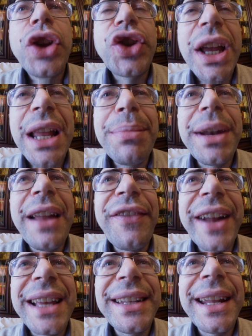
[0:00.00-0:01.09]
Celebri le
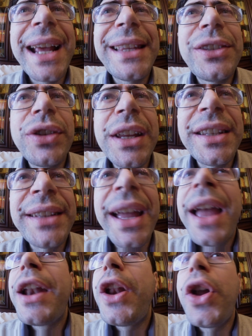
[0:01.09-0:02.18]
frasi
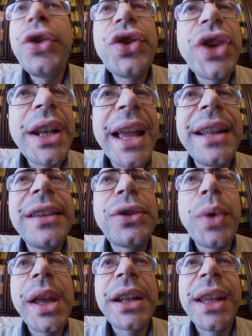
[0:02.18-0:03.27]
negazioniste non ce n'è di
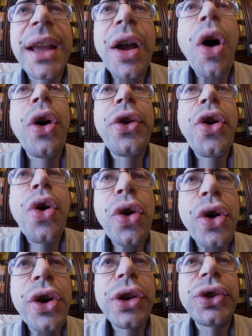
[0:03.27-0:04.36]
squirting o non
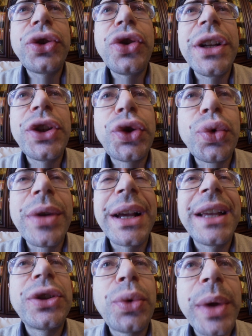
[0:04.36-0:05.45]
conosco nessuna
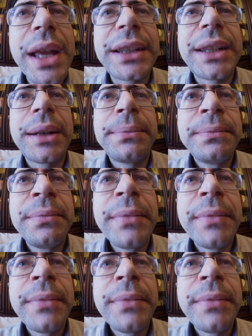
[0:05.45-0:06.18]
che squirta